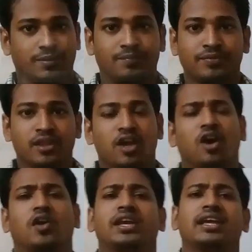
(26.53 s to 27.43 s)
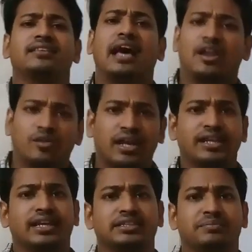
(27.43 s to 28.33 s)
বলব অনেকের
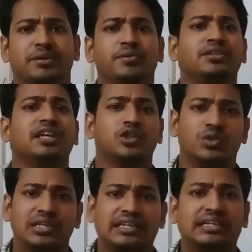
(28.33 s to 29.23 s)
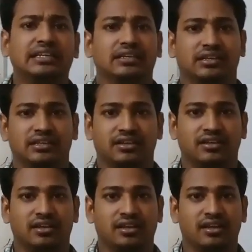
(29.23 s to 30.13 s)
ধারণাই নেই যে বিভক্তি আসলে কি
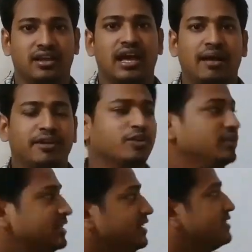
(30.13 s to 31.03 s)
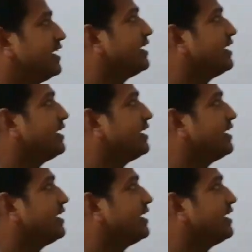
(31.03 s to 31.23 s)
আমরা একটু দেখতে